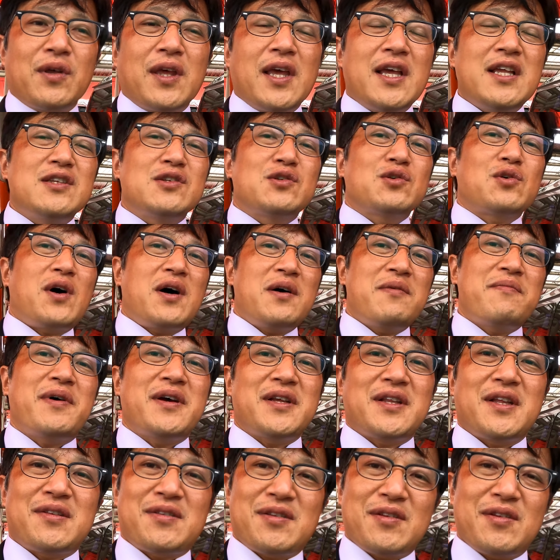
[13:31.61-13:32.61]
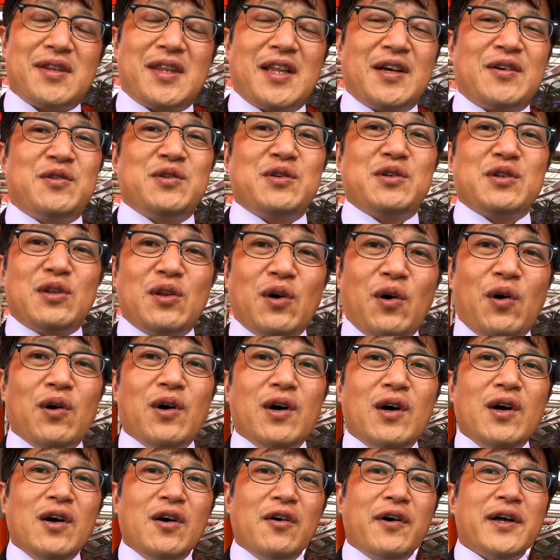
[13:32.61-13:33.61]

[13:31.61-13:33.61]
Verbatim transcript: 現状販売ですってくると、